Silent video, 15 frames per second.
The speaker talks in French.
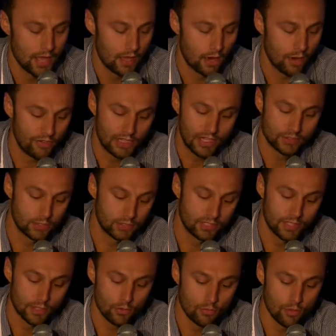en fait la
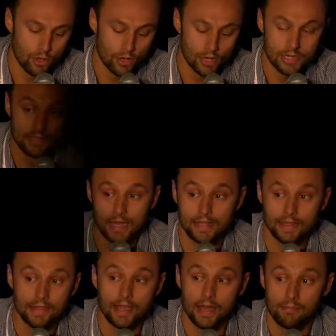société Uber, l'idée, elle
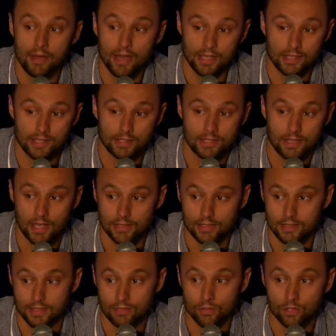est née à Paris, ce qui est
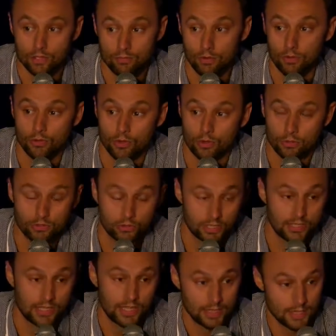assez étrange pour une,
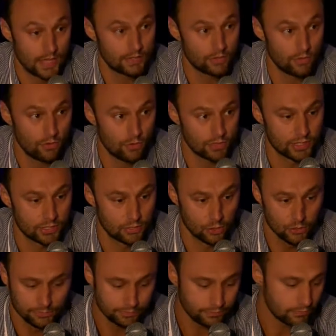société qui est née à San
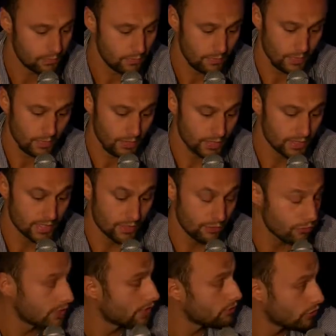Francisco. C'est le
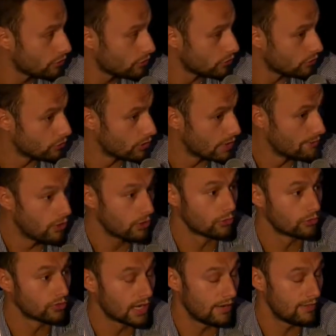fondateur de, de l'époque,
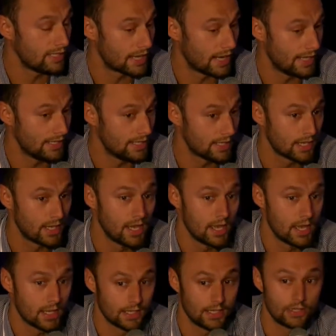donc Travis Kalanick,
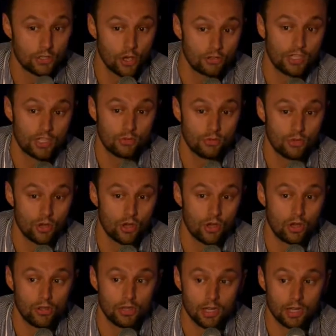qui sortait
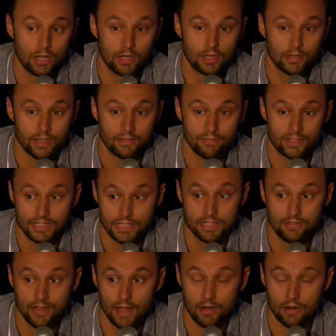euh, d'un
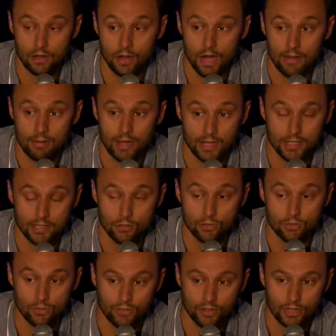festival euh, à Paris, d'une
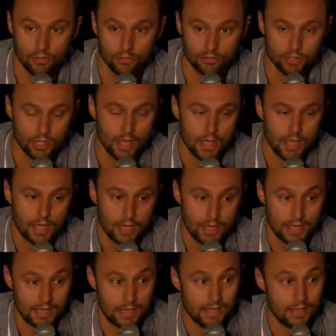conférence,
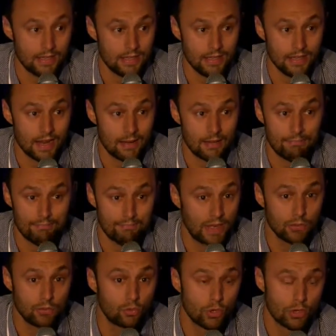et il n'a pas
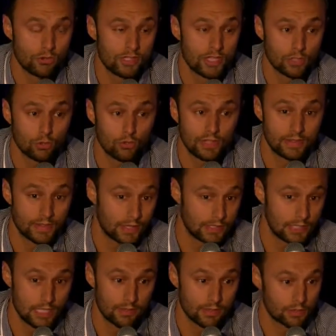du tout réussi à trouver de
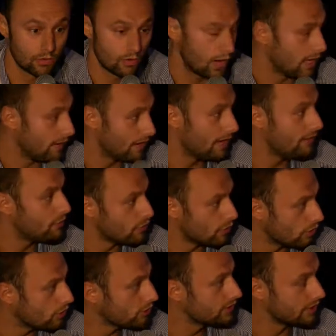taxi parce que voilà, il y avait
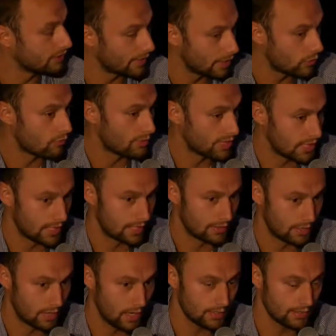l'affluence, c'était très compliqué,
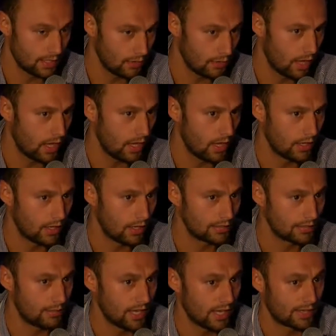etc. C'était un,
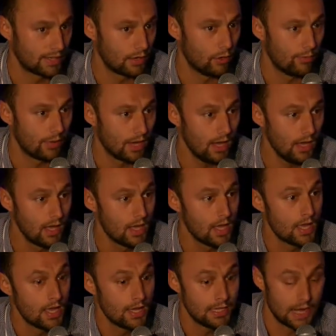séminaire qui était à Opéra.
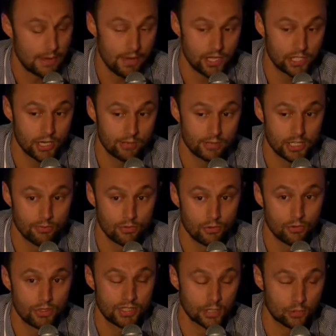Il a marché un petit
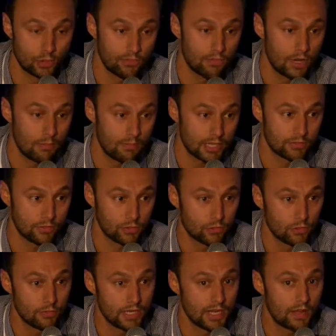peu, il s'est retrouvé devant la place
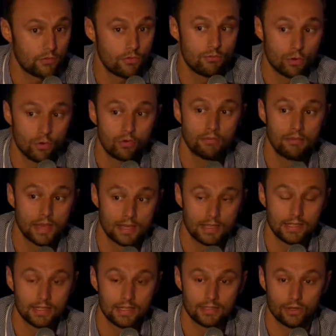Vendôme et il a vu beaucoup de
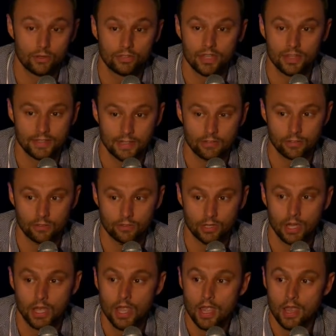berlines qui étaient en train d'attendre
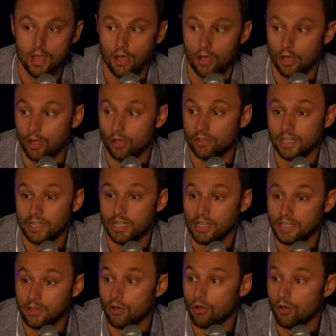euh, des
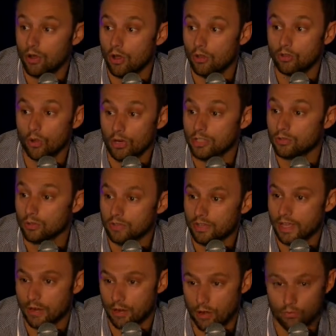clients euh, dans les
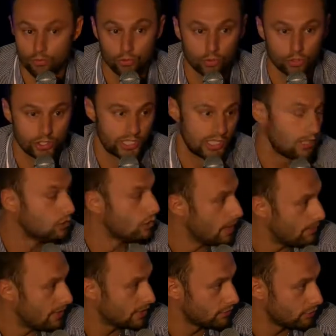hôtels euh, plutôt chics de la
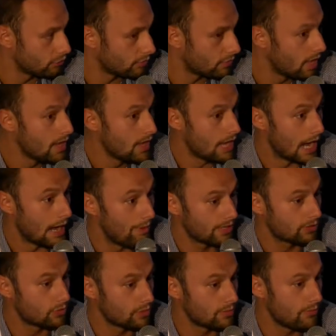place Vendôme. À
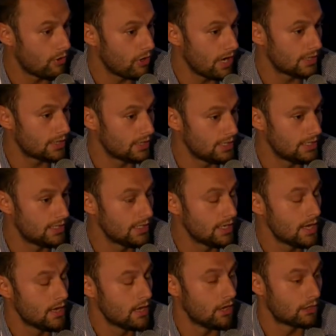partir de ce moment-là, il s'est dit
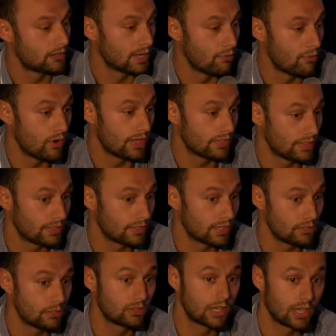que ça pourrait être
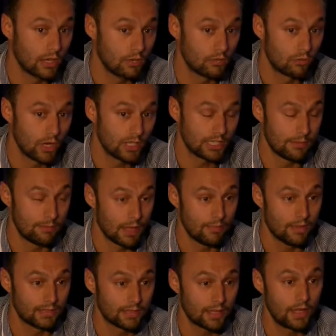intéressant de créer une boîte qui
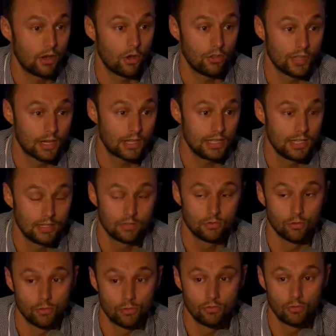permettrait en un clic
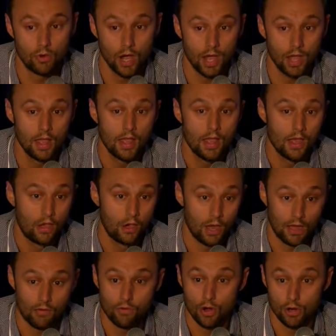de pouvoir
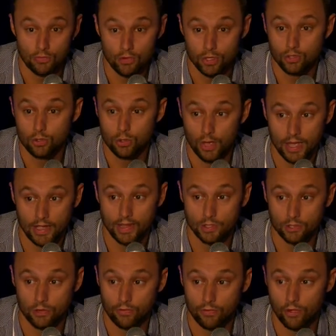avoir une voiture avec un
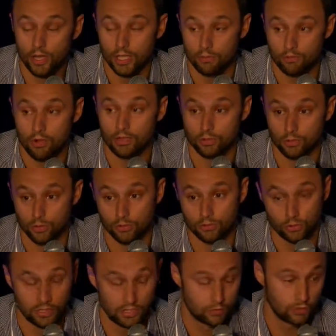chauffeur et de pouvoir
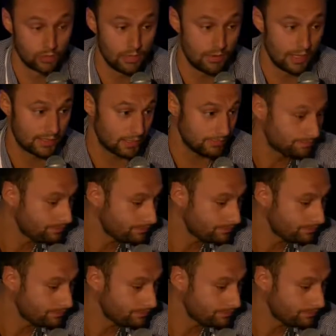se déplacer.